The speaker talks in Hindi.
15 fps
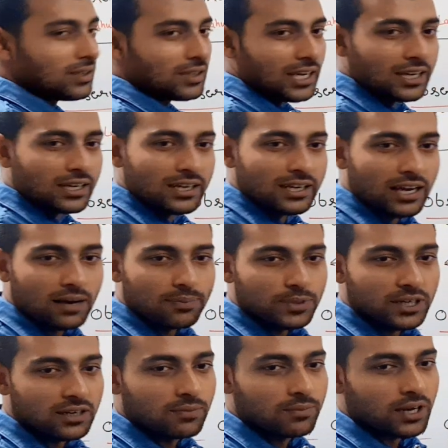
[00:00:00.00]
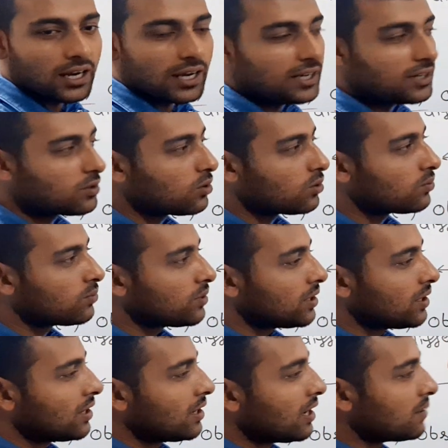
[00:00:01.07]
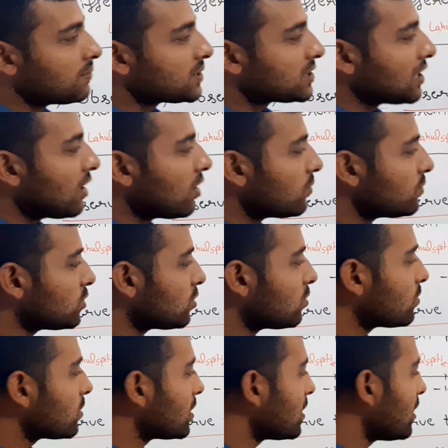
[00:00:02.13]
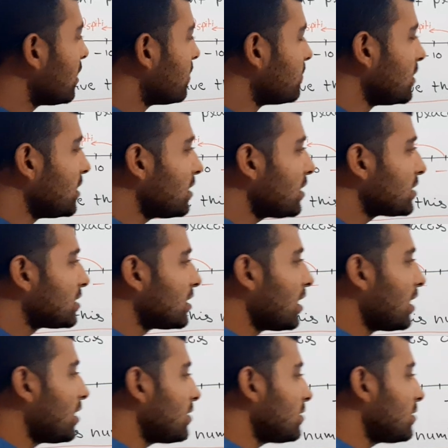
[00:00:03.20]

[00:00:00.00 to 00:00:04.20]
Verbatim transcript: देख लिया आपने नंबर लाइन को अब क्या ऑब्जर्व करना हमने क्या